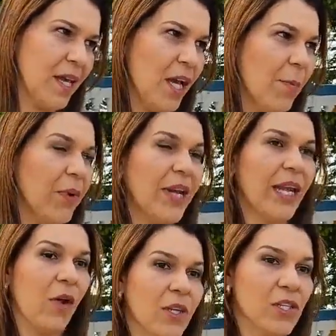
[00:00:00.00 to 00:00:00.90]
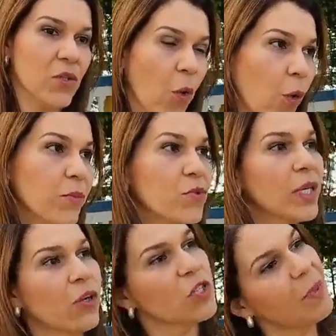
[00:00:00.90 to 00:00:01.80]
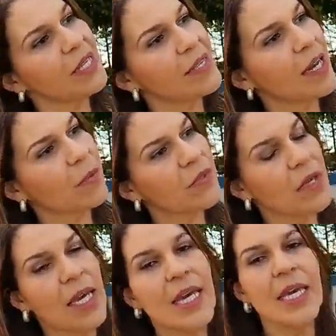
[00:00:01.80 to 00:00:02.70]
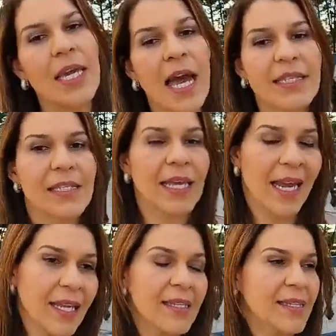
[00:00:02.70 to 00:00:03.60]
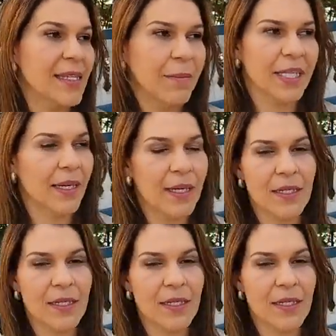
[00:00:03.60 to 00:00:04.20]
porque nós somos o que nós pensamos e as crenças limitantes